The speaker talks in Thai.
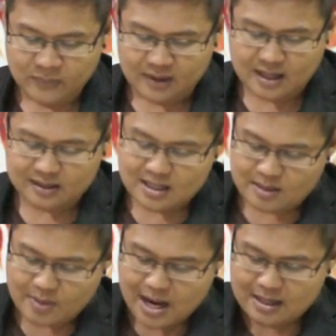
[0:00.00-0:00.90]
และที่
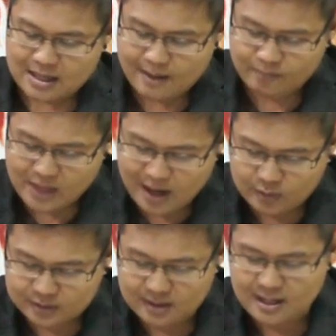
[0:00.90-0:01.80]
สำคัญนะครับ ดาว
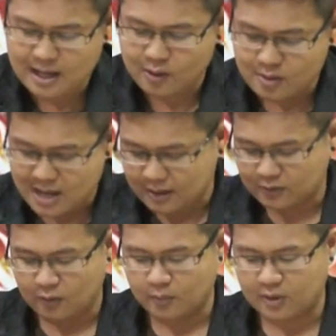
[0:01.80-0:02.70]
อาทิตย์เองก็ยัง
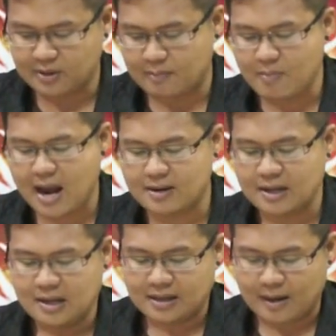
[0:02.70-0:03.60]
ส่งผลสัมพันธ์
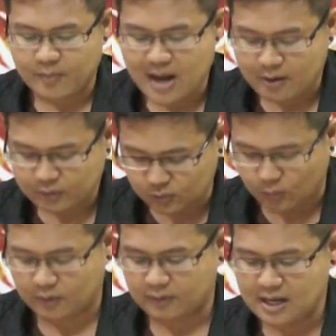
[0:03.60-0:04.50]
กับดาว
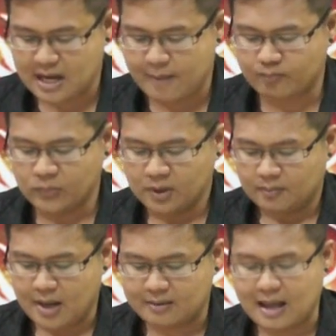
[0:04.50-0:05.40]
ศุกร์นะครับ
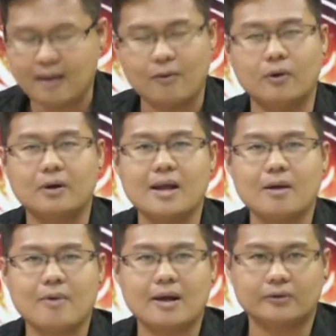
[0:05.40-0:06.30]
ภาษาโหรเรี
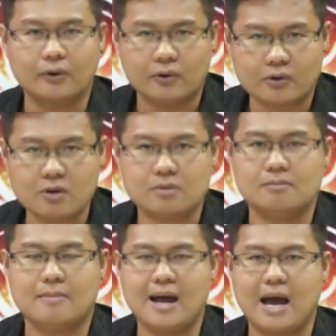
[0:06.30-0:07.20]
ยกว่าโสรส
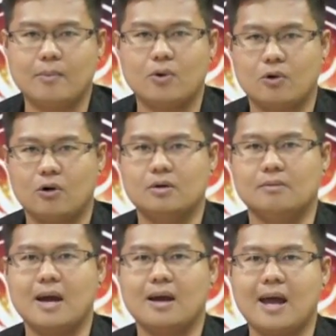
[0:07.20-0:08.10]
มหามงคล
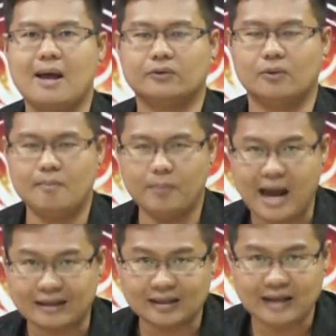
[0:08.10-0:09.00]
มั่งคั่งสมป
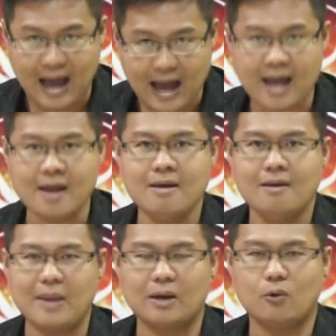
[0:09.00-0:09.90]
รารถนา
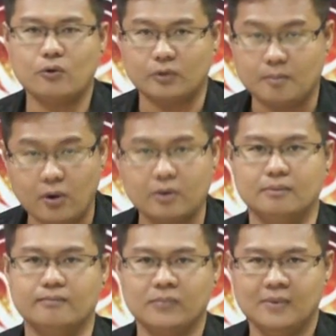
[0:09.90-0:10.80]
เป็นคู่สมพล
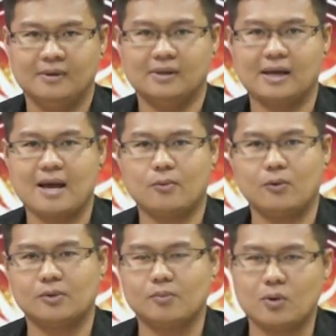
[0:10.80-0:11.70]
นะครับ
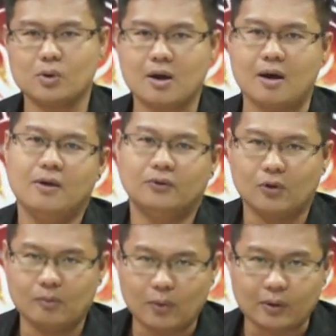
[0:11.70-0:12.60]
คู่สมพลก็
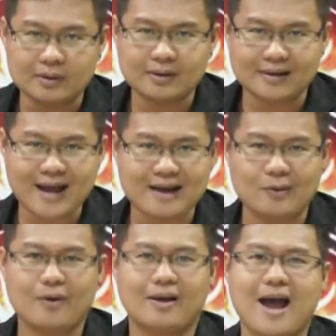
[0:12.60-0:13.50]
ส่งผลด้าน
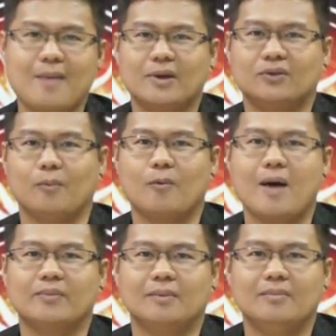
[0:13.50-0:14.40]
การประสบค
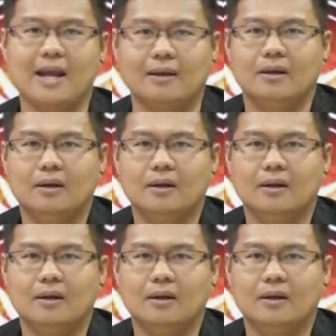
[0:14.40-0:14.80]
วามสำเร็จ